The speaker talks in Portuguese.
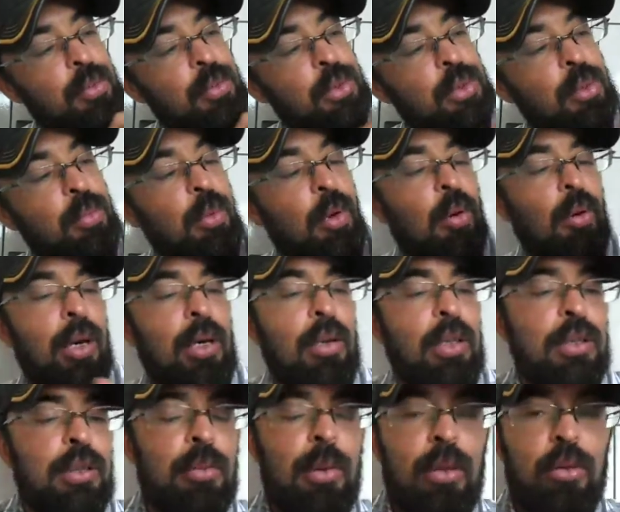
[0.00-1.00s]
muito bom.
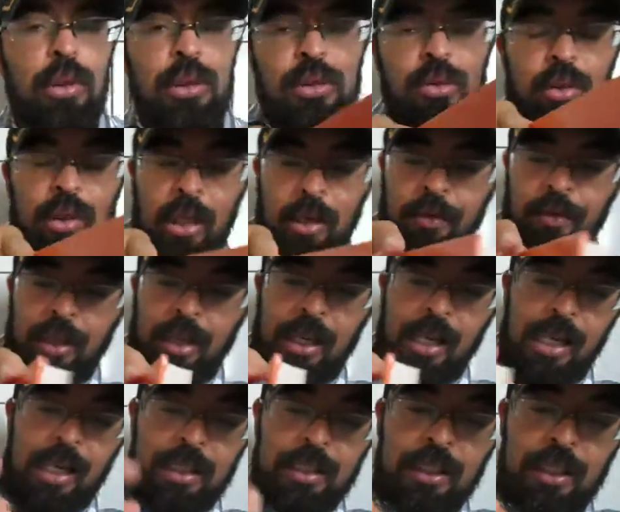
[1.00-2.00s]
Agora tem uma coisa que eu quero
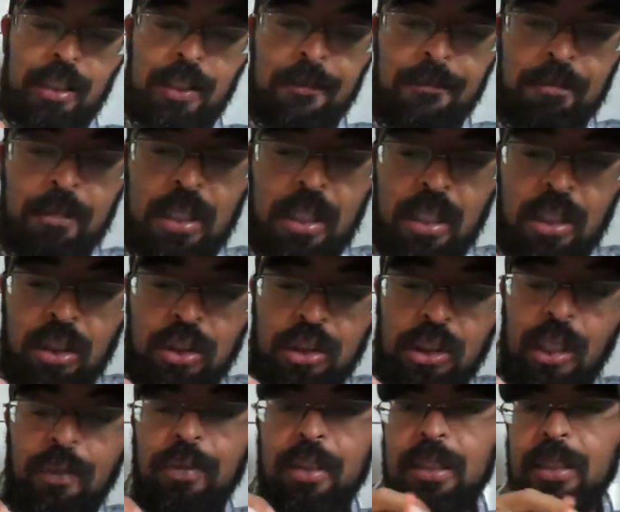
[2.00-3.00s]
falar que
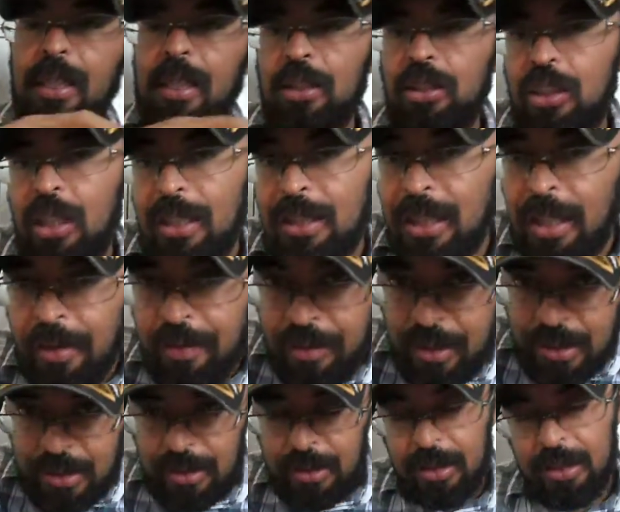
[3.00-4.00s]
já vem desde as
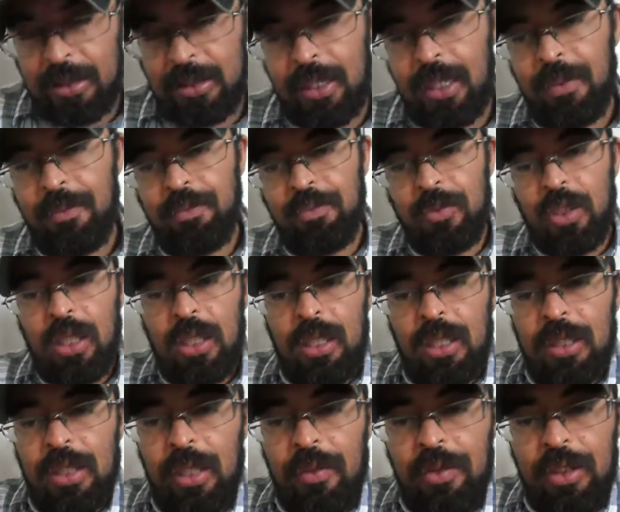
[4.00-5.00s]
revistas, né?
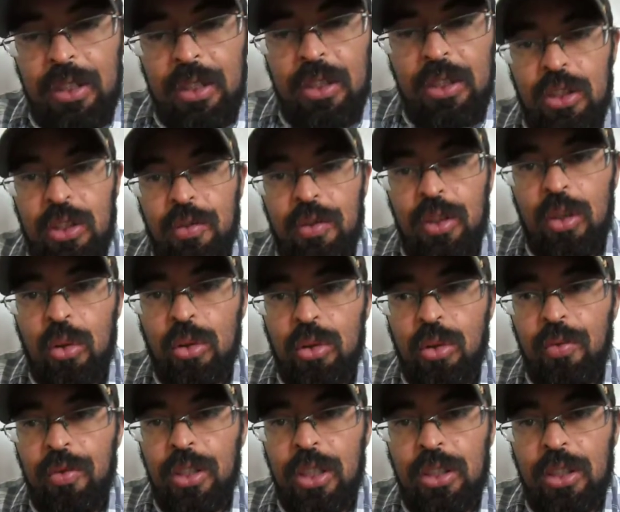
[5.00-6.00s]
As revistas de
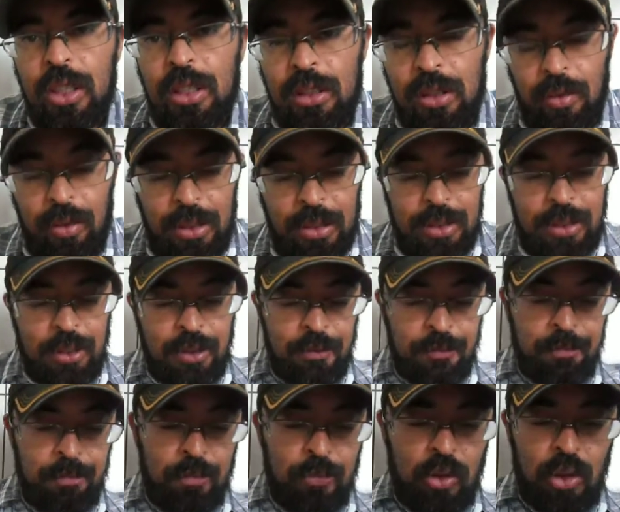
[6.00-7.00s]
filosofia já estão assim,
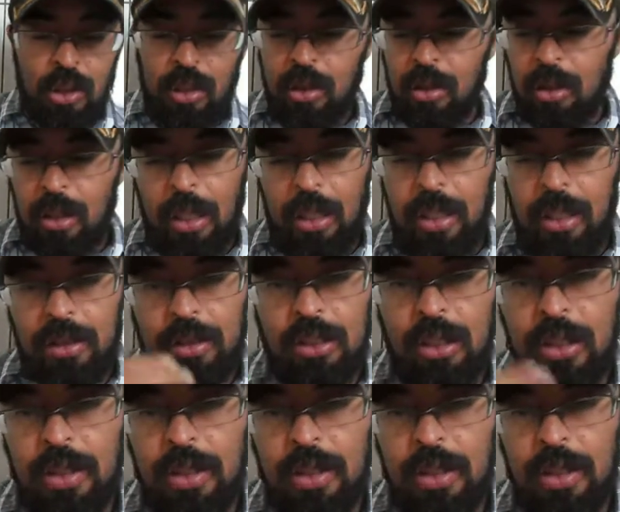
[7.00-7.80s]
é, de